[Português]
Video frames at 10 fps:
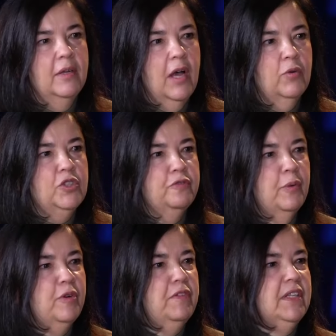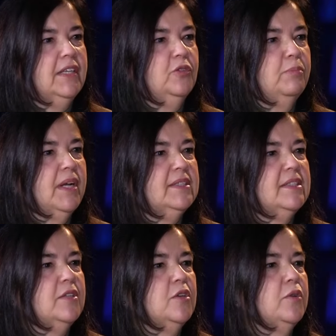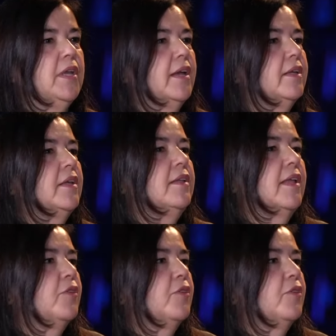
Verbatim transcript: onde foi aprovado aqui no Brasil, e aí, né?